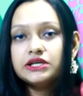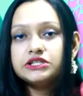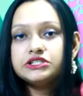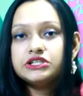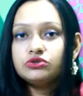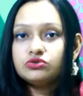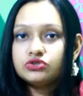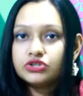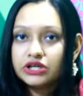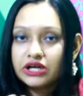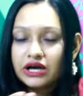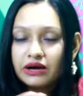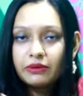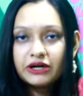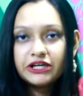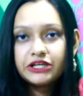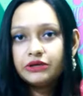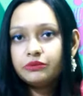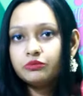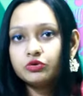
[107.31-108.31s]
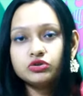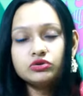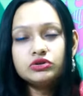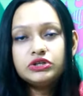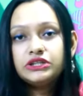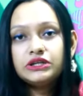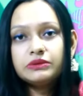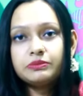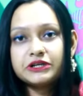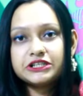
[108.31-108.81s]
যেহেতু সে খাবার ঠিক মতো
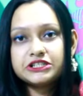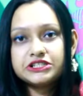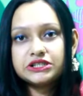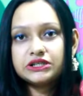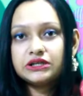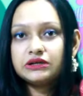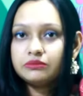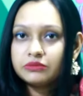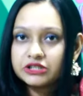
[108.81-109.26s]
নিতে পারছে না